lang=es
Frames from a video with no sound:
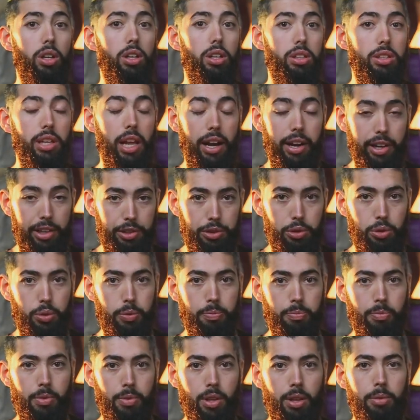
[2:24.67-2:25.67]
y al resto,
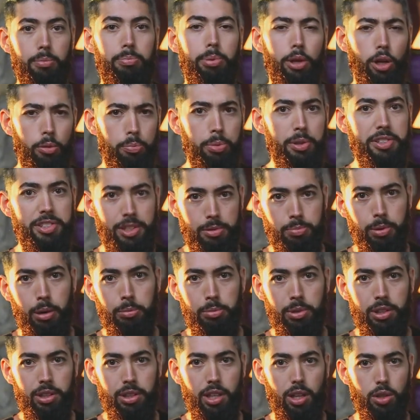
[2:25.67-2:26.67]
pero
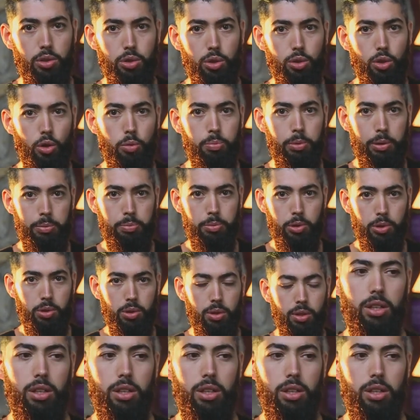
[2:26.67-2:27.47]
principalmente a nosotros mismos.